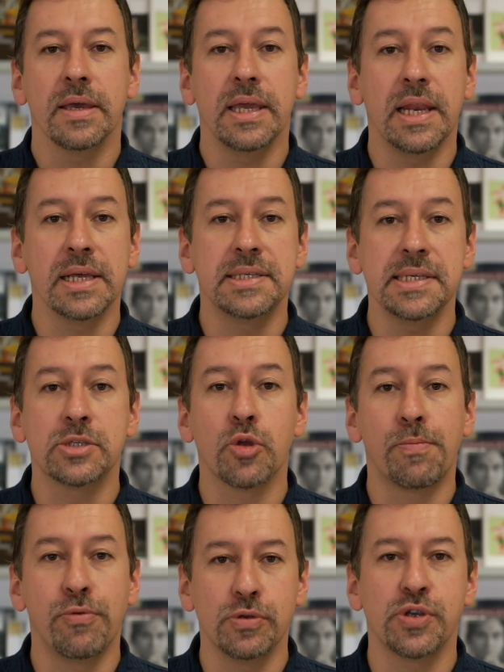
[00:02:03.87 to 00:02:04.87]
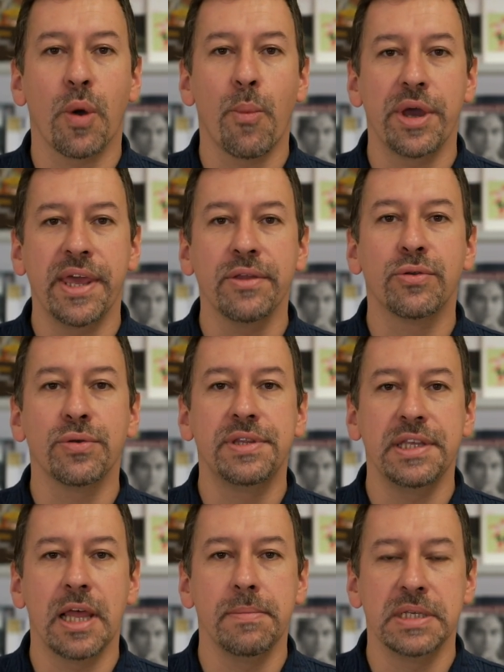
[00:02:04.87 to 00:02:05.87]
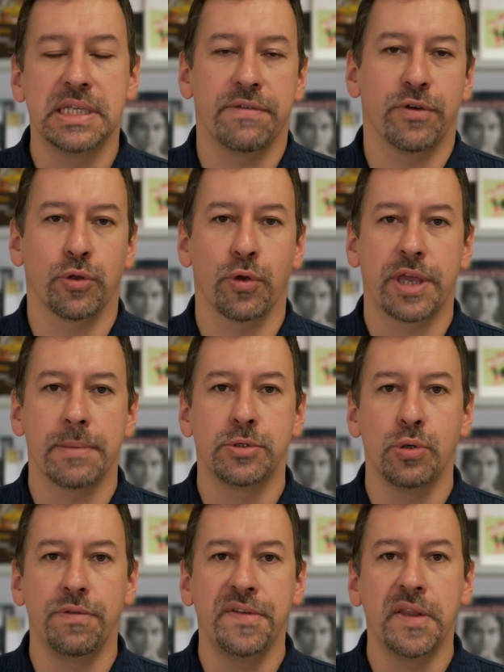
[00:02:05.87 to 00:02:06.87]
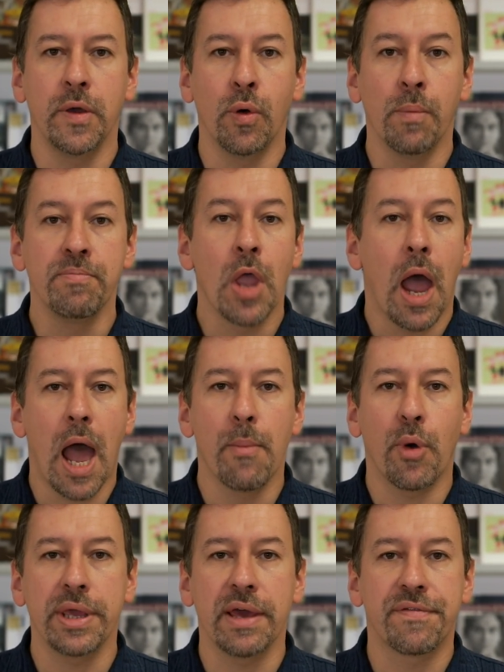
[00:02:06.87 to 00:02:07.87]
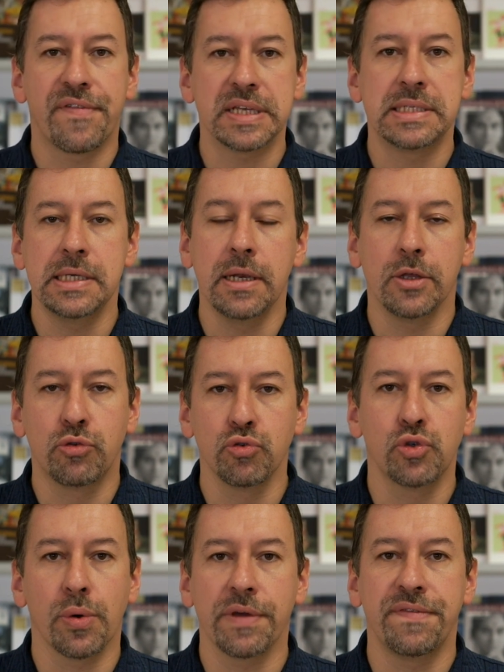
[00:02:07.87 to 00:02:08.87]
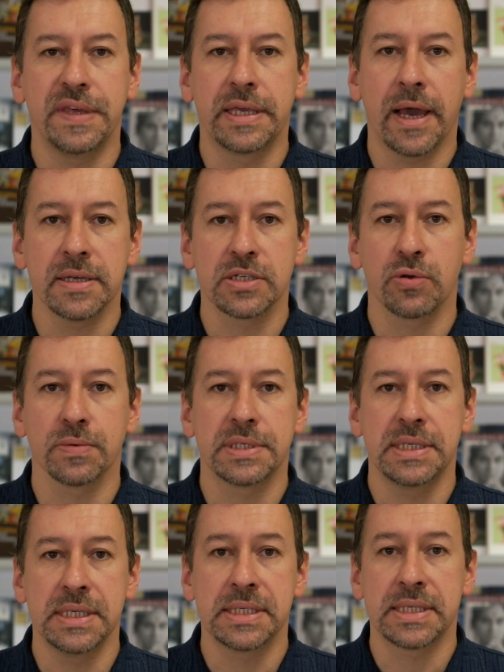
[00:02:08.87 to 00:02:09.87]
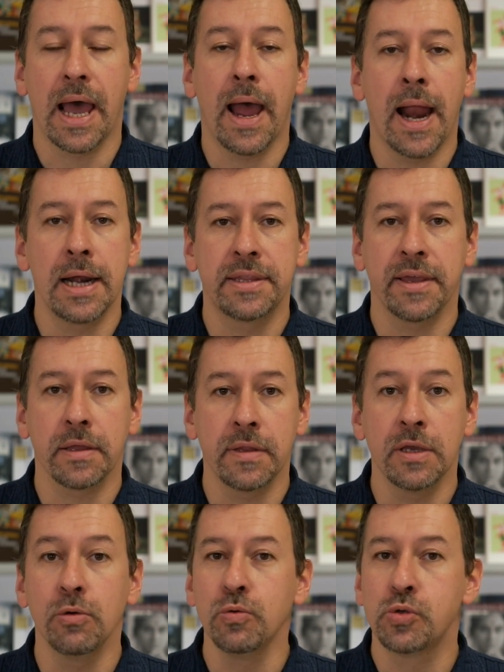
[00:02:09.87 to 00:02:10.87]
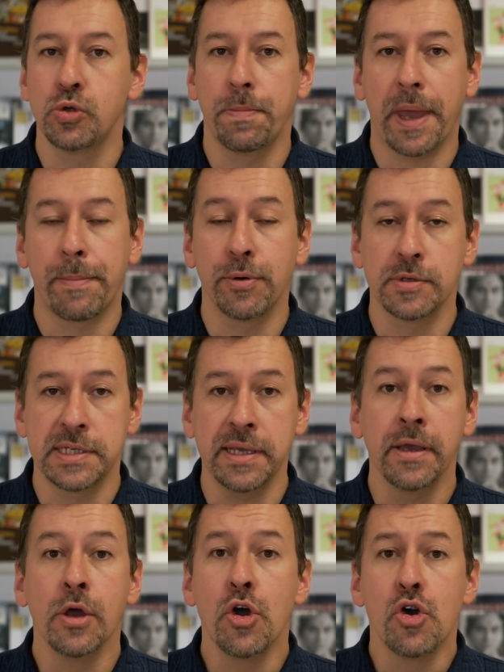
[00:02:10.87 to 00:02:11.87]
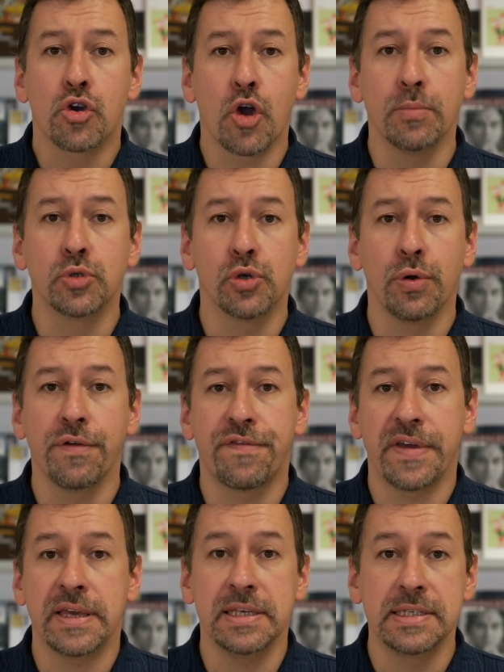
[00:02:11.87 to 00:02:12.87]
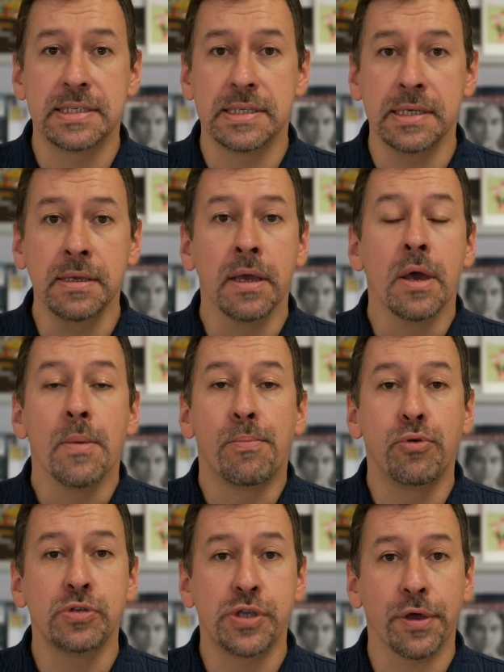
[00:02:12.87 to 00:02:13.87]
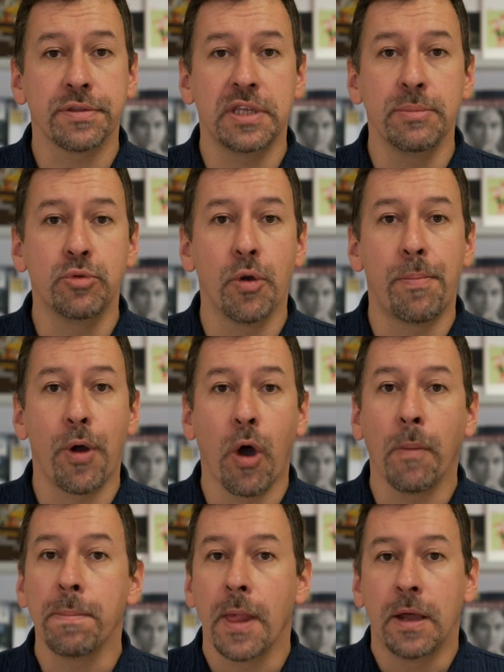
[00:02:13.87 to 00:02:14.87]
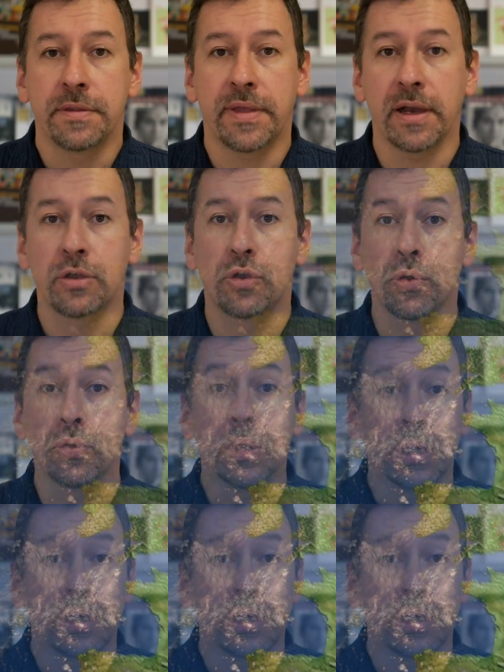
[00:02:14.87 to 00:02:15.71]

Il existe plusieurs moyens de dynamiser votre capsule vidéo. Un moyen facile et toujours efficace consiste à alterner ou superposer, comme je le fais ici, plusieurs types de plans, tels que